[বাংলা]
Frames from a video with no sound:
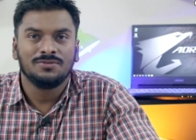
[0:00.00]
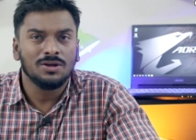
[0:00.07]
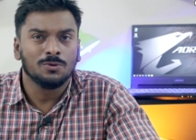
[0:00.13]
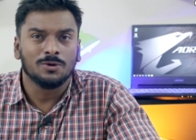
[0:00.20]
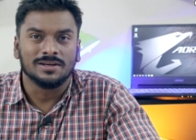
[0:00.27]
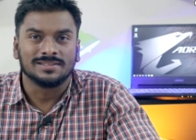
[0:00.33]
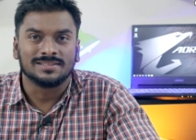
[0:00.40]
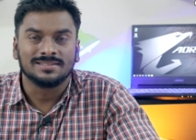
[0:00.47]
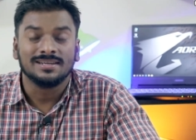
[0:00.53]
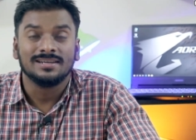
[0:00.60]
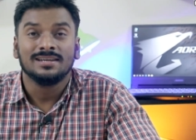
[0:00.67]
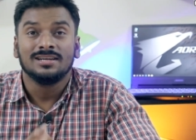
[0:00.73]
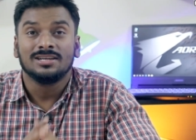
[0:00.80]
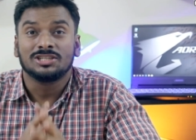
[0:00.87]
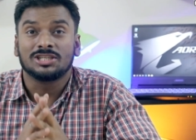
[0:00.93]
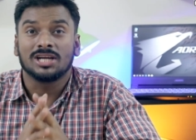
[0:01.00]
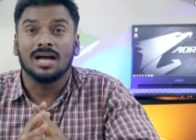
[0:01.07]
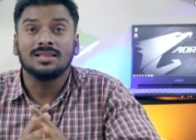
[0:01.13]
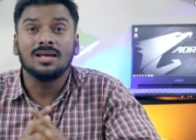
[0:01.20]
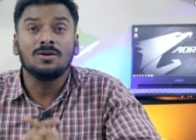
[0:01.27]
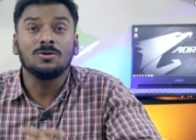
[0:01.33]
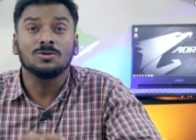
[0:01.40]
ভিউয়ার্স
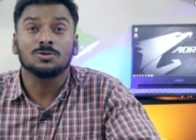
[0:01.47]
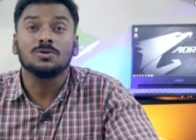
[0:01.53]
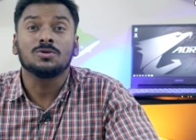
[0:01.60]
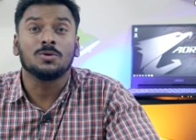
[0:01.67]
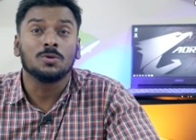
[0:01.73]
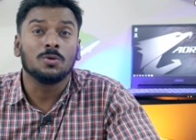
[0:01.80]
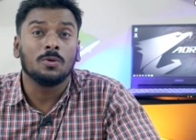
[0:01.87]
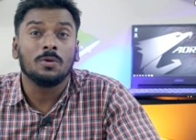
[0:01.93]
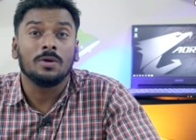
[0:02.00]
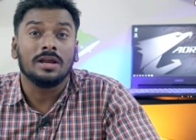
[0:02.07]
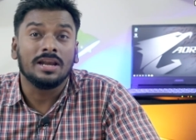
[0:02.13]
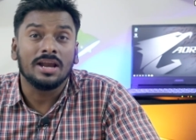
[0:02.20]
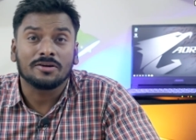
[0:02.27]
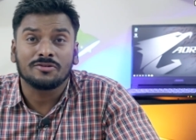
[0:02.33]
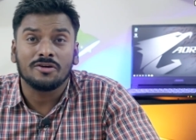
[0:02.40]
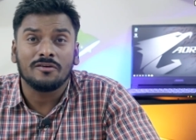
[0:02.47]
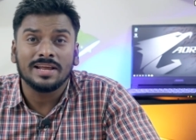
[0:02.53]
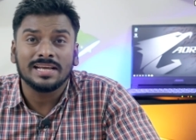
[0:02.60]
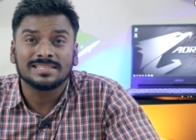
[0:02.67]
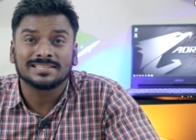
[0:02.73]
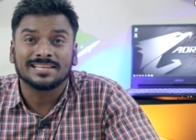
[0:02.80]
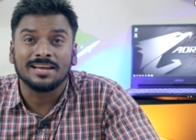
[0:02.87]
সাধারণত কোনো
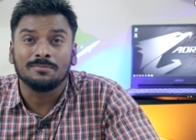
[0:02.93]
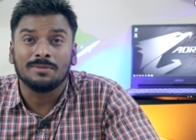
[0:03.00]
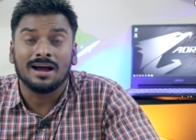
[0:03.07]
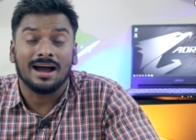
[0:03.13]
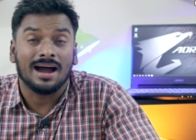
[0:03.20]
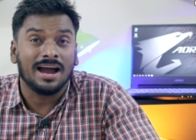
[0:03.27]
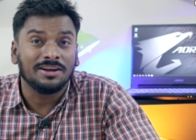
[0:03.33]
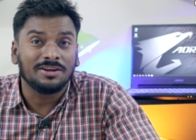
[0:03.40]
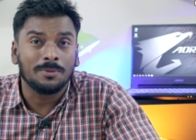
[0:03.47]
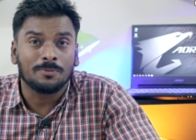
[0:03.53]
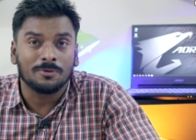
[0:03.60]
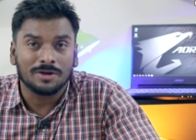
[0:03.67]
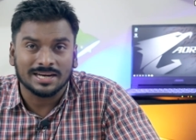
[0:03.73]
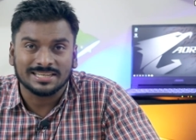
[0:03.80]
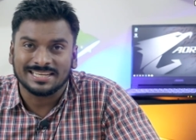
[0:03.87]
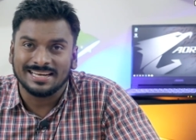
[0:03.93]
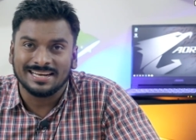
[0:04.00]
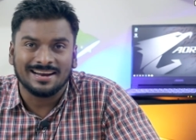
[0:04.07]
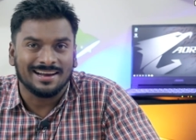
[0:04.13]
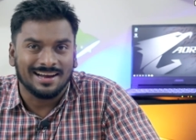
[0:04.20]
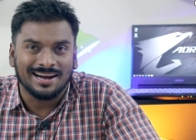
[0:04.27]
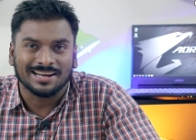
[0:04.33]
ইলেকট্রনিক্স কিংবা আইটি প্রোডাক্ট
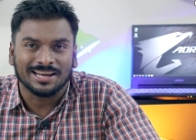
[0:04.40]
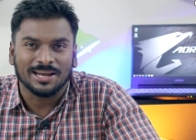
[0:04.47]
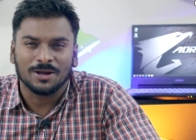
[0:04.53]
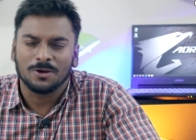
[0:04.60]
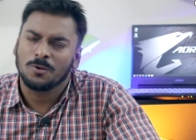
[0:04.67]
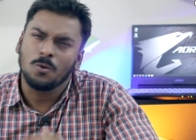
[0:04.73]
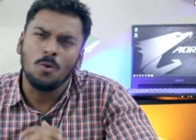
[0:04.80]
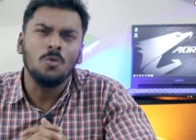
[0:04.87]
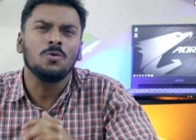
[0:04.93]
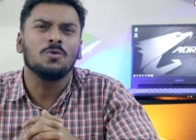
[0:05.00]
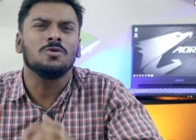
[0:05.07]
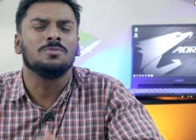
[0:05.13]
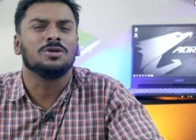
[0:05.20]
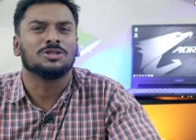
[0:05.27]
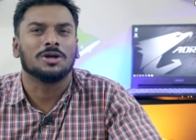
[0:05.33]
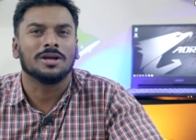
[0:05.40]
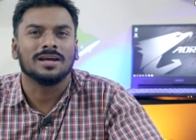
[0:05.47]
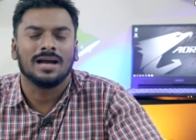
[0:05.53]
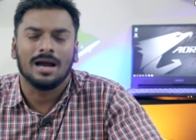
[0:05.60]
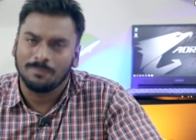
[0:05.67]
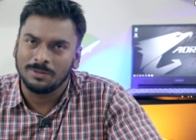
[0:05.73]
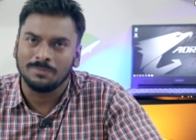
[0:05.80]
কেনার আগে কোন কোন বিষয়
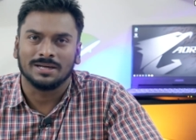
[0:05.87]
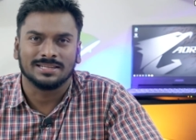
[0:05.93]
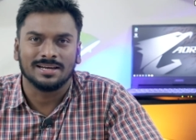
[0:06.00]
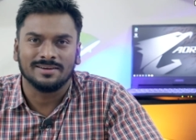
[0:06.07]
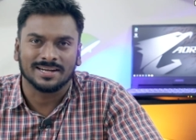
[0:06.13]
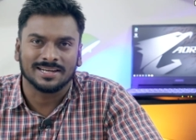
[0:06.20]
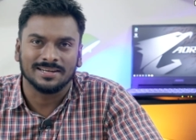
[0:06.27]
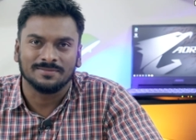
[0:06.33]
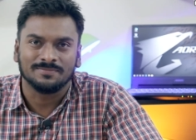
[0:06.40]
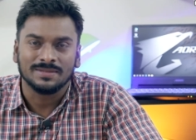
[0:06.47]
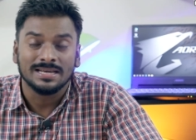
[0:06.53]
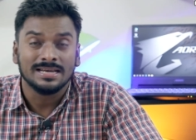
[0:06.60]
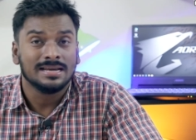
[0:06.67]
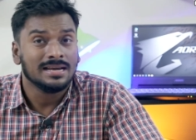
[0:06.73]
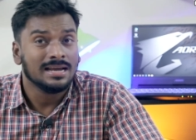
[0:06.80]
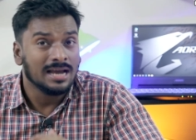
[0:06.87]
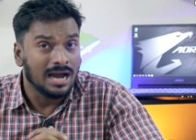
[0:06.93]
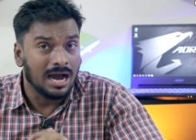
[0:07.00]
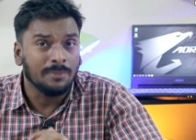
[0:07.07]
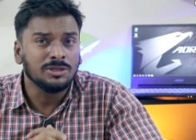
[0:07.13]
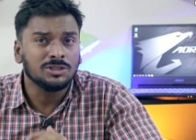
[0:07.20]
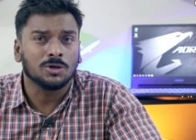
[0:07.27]
আপনি মাথায় রাখেন
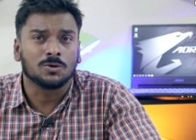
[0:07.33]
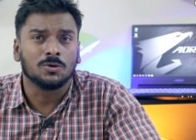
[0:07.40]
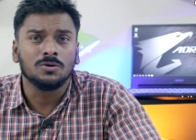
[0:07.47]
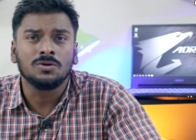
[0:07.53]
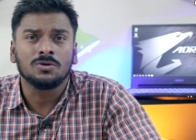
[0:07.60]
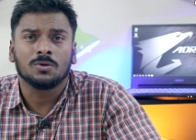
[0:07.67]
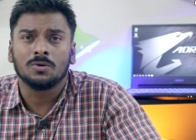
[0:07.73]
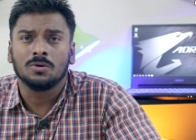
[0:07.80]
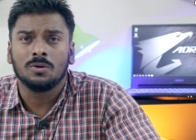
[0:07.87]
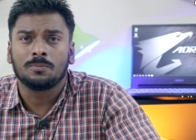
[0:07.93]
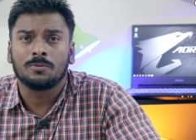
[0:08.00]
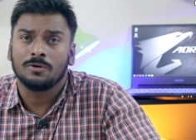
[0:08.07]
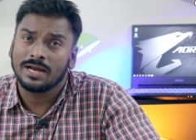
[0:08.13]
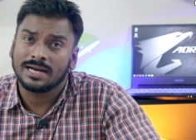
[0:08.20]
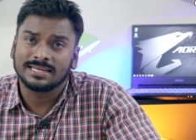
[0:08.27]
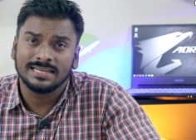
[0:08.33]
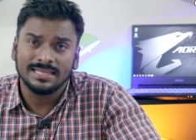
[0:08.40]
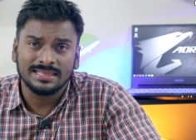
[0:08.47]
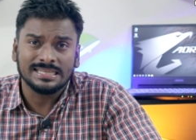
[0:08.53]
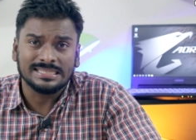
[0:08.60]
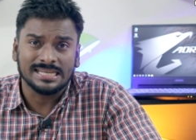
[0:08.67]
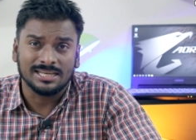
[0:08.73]
আমি যখন কোনো প্রোডাক্ট
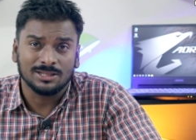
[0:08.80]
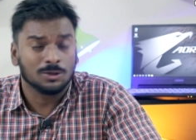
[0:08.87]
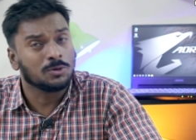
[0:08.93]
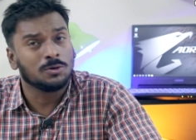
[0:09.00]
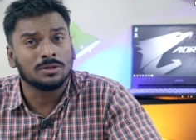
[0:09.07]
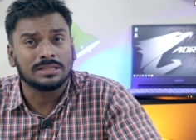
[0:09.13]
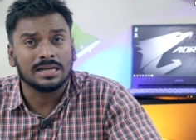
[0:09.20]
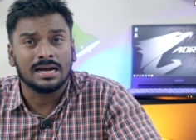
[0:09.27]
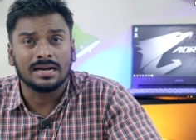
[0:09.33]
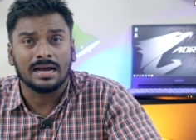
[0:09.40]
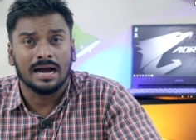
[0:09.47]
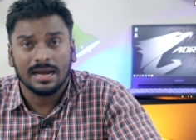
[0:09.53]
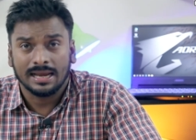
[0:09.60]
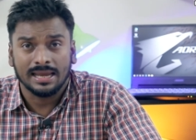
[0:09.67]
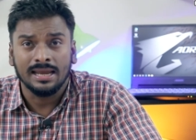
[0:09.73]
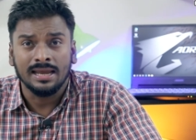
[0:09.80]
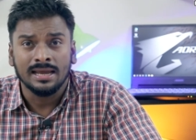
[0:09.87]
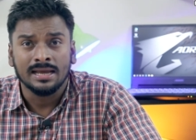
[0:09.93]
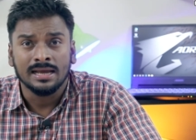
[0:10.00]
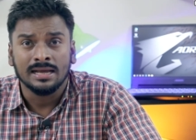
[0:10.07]
কিনতে যাই তখন তার আগে